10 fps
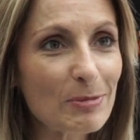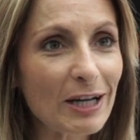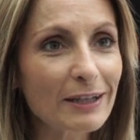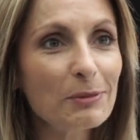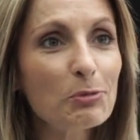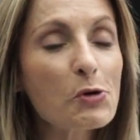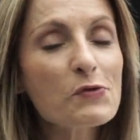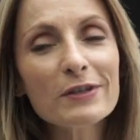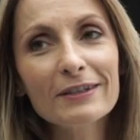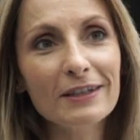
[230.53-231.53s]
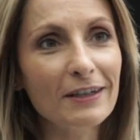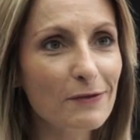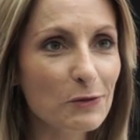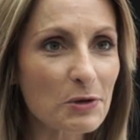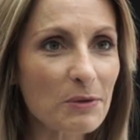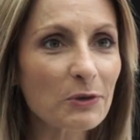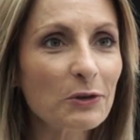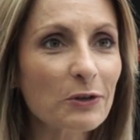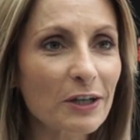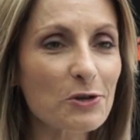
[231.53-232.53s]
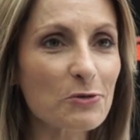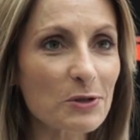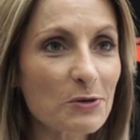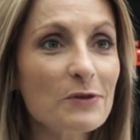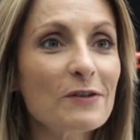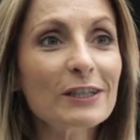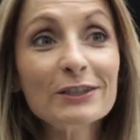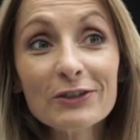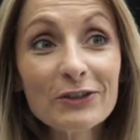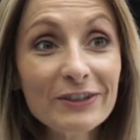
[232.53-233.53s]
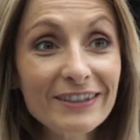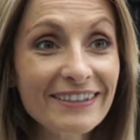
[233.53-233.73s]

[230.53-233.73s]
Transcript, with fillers: se balader, profiter éventuellement de notre région Est-ce que vous avez le temps